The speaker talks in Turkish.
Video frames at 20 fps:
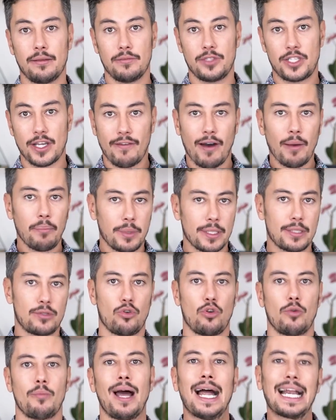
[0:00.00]
cevap
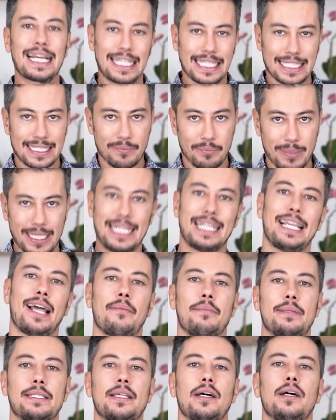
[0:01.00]
yazıyorum herkesin
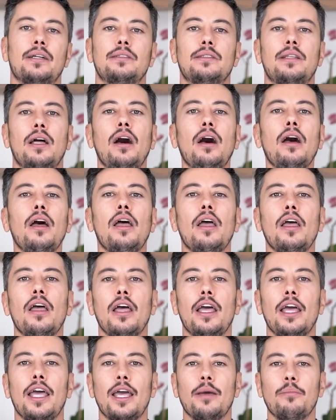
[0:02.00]
bilgilenmesi adına.
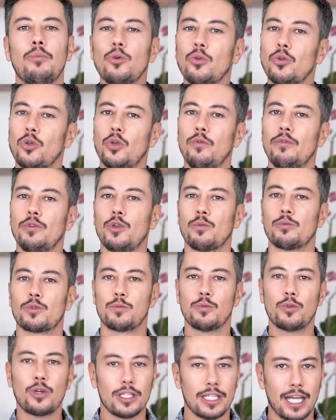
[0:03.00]
Bugünkü
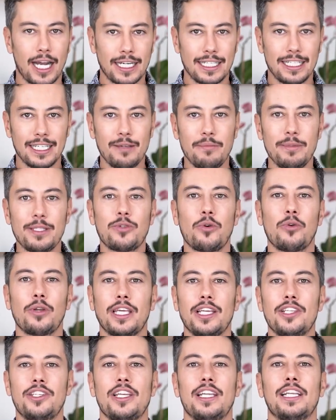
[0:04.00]
videomuz bu kadardı. Bir
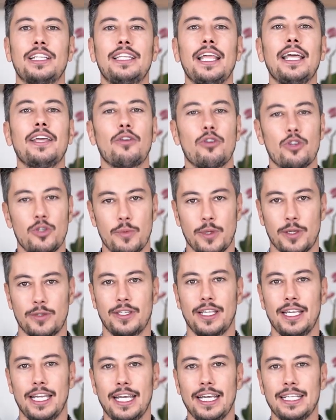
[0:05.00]
sonraki içerikte görüşmek
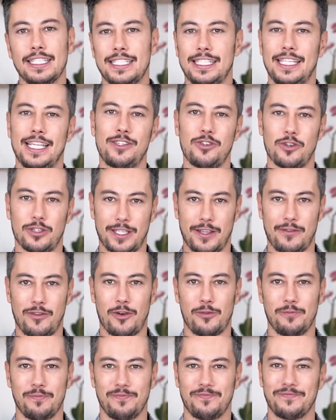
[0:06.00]
üzere. Sizleri çok
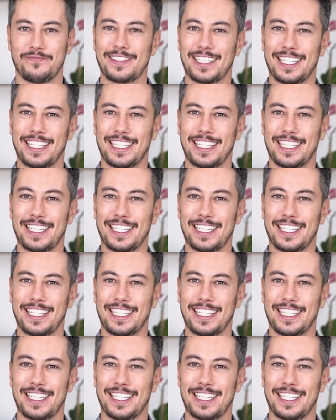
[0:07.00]
seviyorum.